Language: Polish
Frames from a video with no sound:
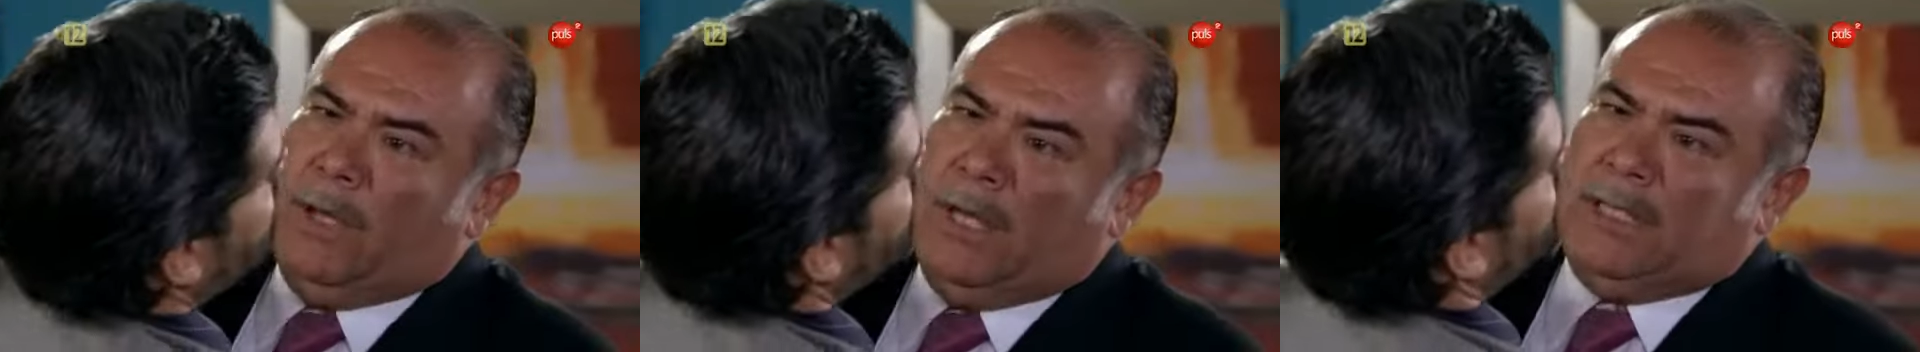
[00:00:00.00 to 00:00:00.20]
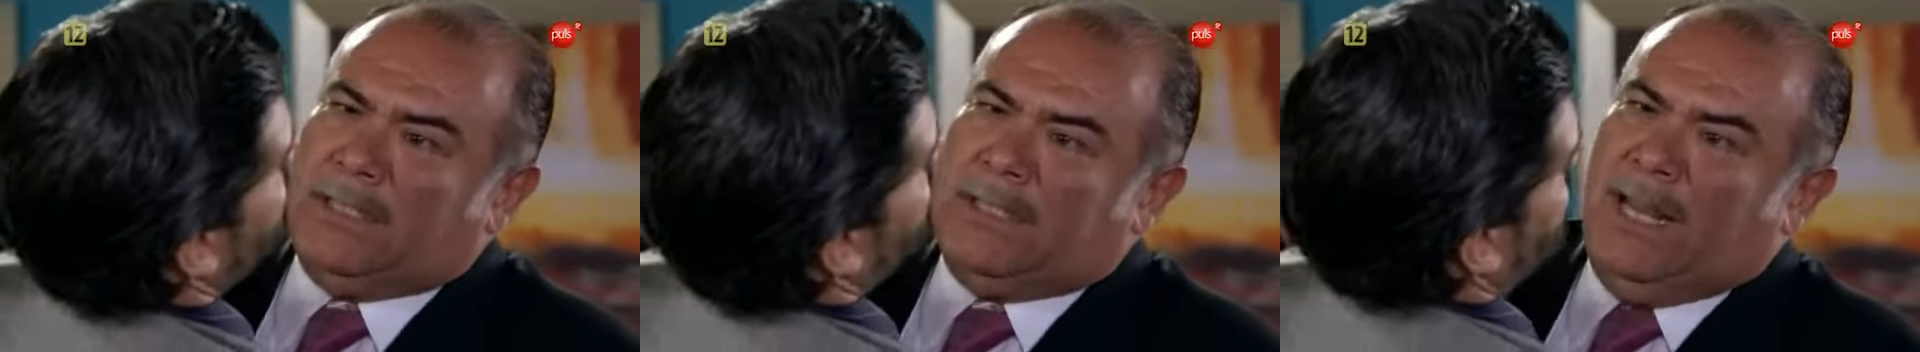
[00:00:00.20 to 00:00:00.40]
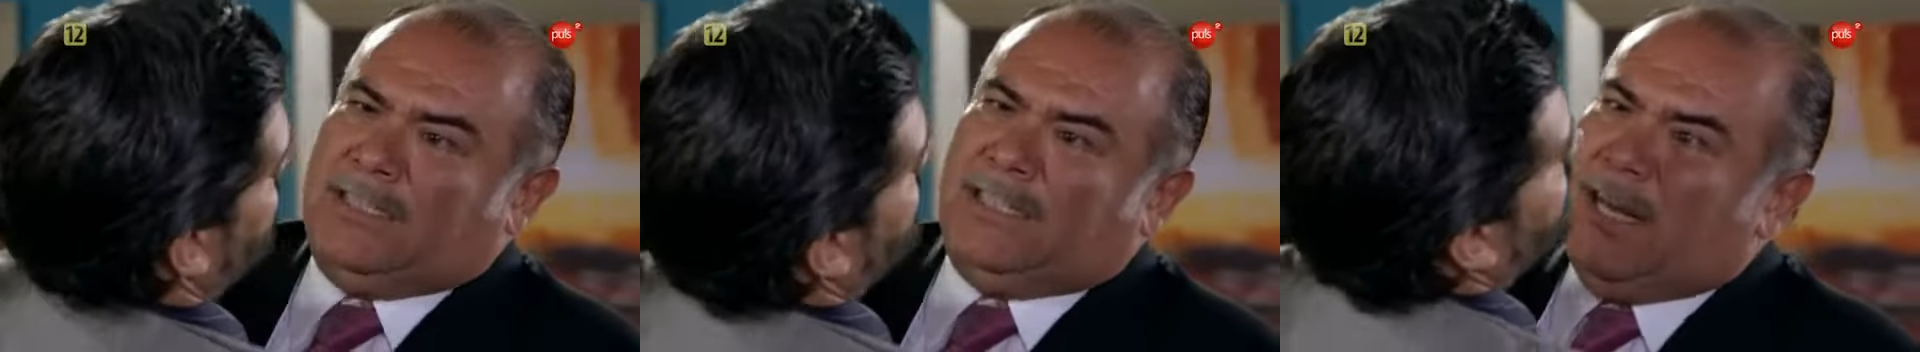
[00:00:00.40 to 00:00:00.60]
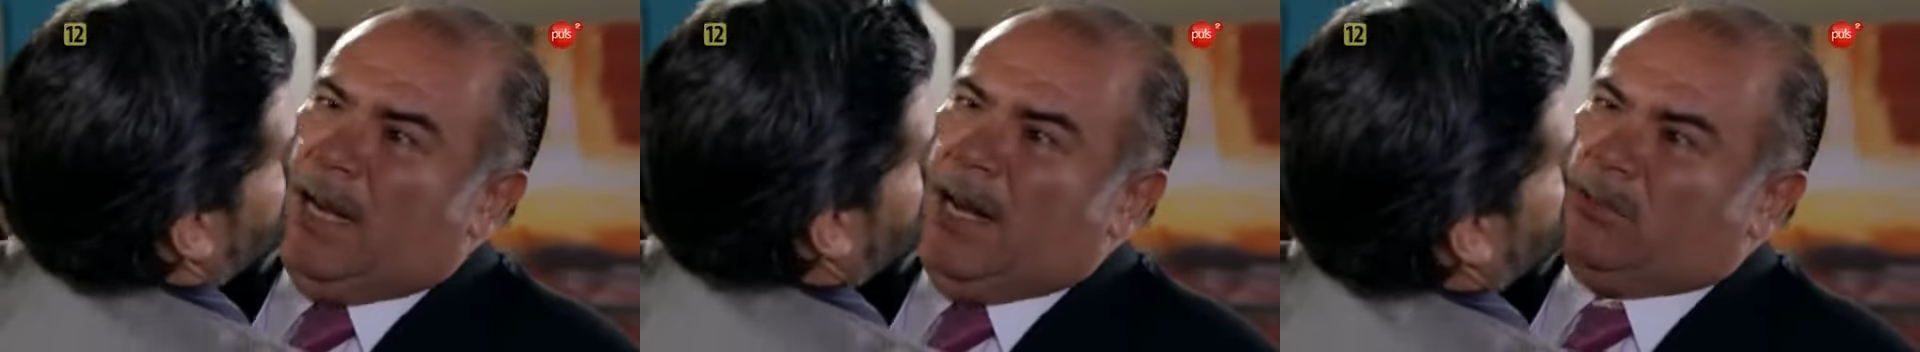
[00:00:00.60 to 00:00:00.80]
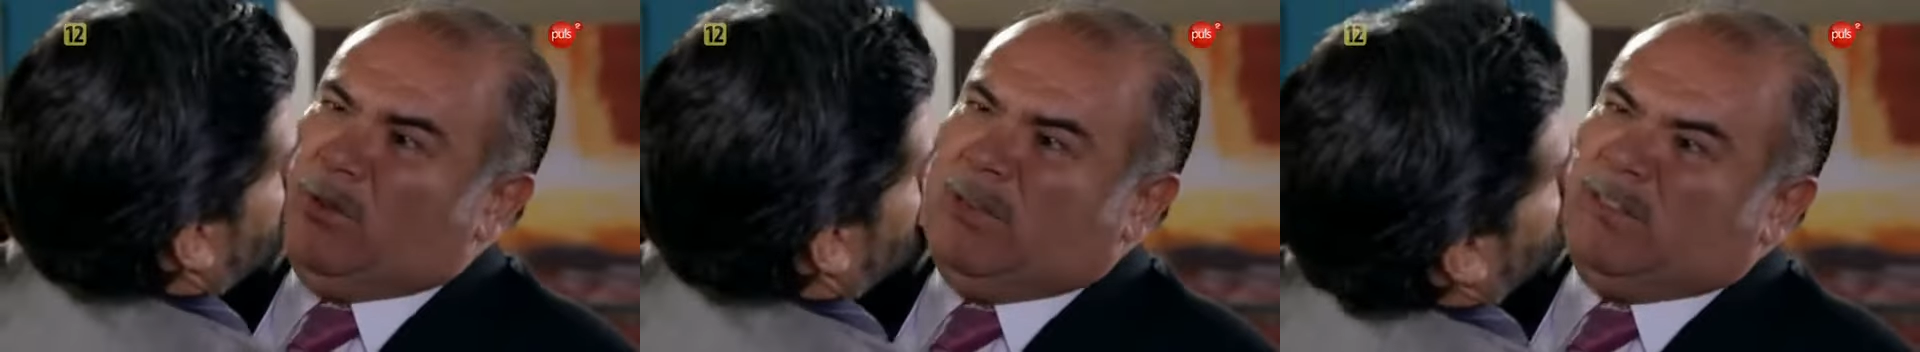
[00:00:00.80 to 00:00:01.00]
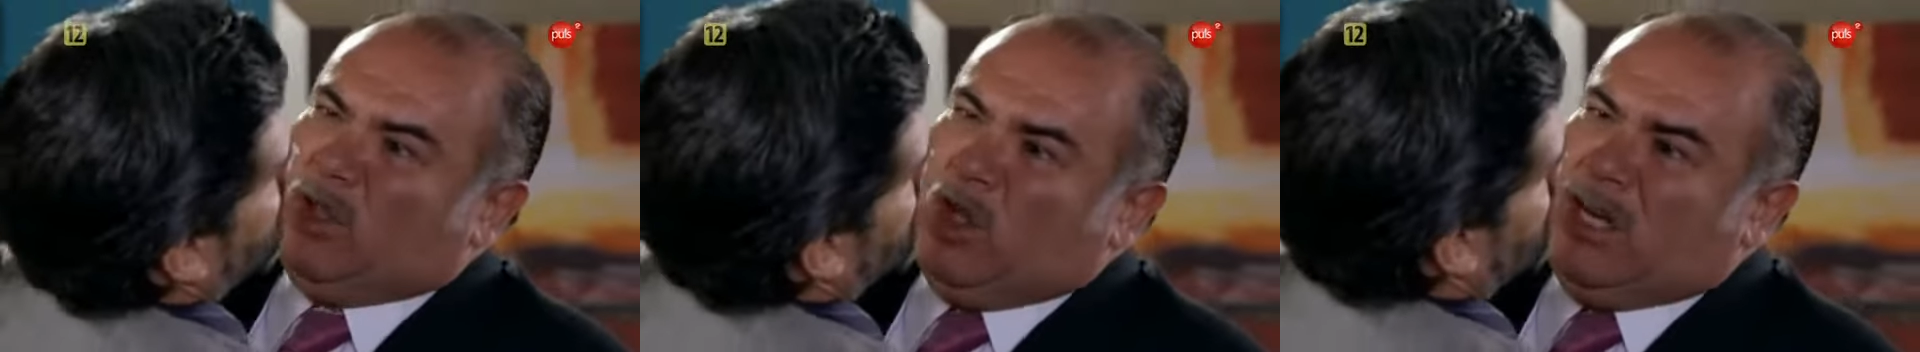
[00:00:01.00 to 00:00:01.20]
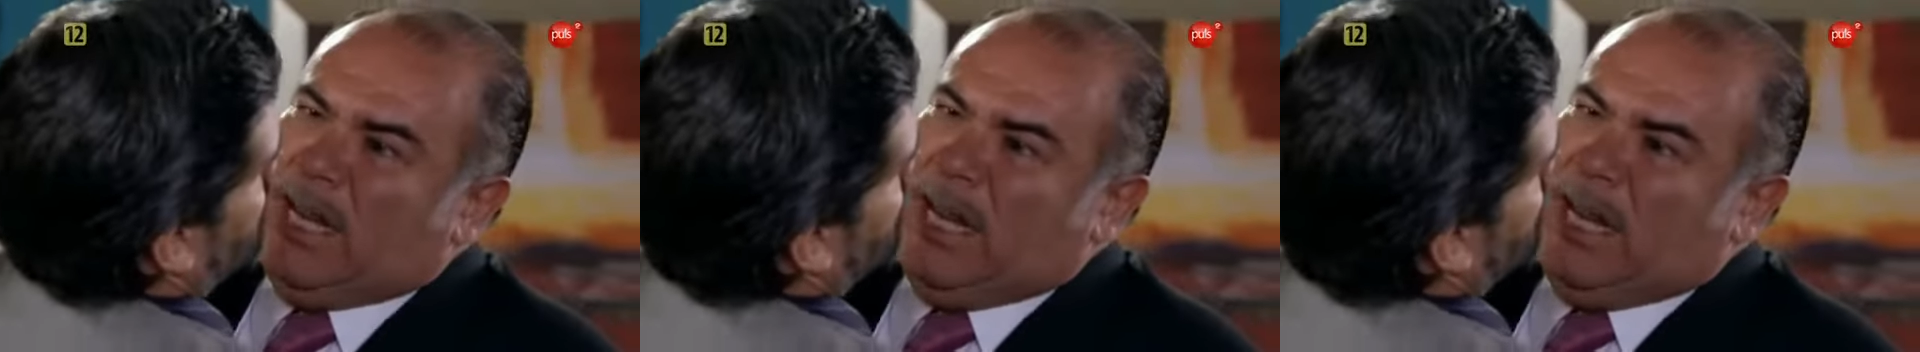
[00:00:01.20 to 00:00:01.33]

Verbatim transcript: Jak mogłeś to zrobić,